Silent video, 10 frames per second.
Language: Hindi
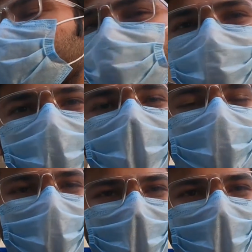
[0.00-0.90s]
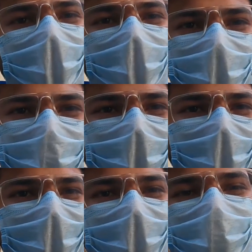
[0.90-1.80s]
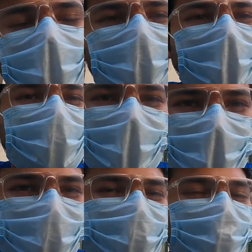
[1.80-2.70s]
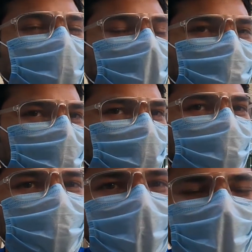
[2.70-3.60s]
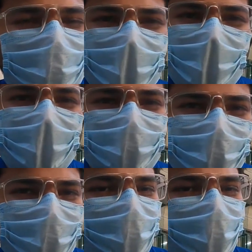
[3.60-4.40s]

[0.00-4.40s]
तो पर ये फेक एक्सेंट लगेगा फेक ऐसा लगेगा जैसे मैं फेक बोल रहा हूँ बट एडजस्ट